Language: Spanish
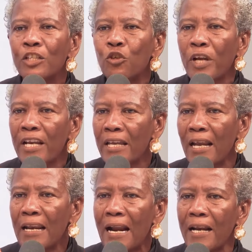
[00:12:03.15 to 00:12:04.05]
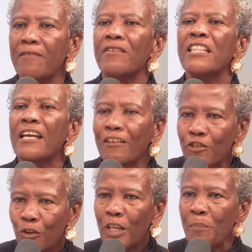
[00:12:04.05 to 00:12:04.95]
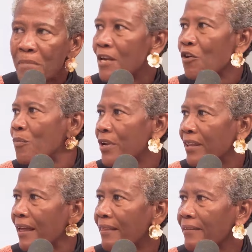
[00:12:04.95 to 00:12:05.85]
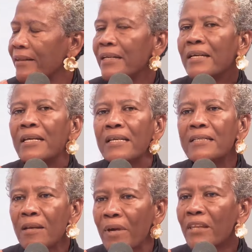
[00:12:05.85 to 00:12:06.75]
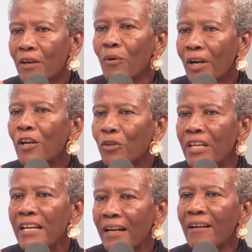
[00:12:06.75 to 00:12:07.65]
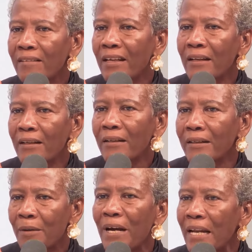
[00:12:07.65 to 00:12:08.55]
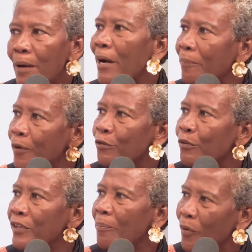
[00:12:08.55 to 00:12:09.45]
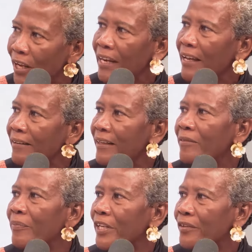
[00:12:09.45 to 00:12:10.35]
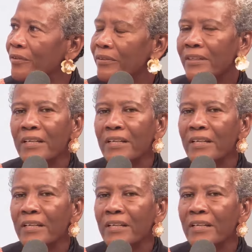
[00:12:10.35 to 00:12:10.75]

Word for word: Yo quería la reivindicación de mi comunidad. Y se me dijo que lo tenía que hacer de manera más profunda porque era desde el espíritu.